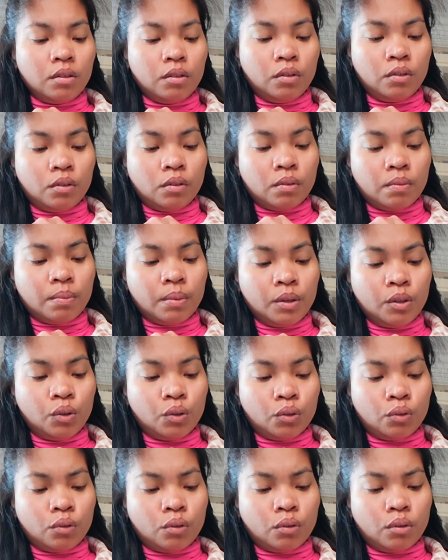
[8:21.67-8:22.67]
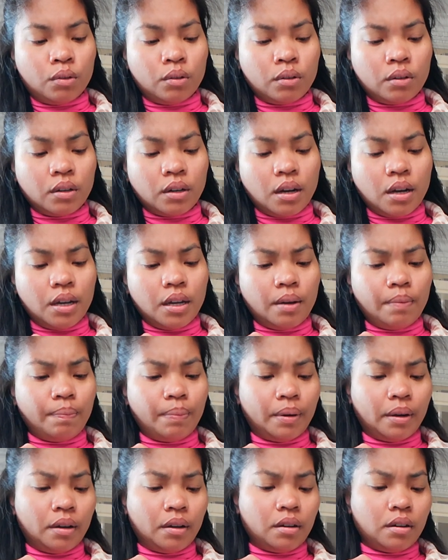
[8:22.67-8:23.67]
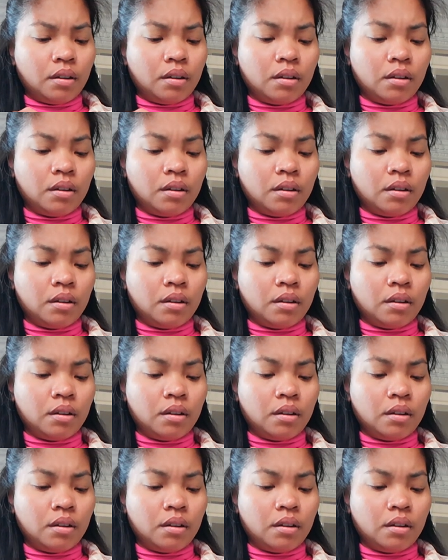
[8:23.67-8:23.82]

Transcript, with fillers: Yung medyo kaya pa.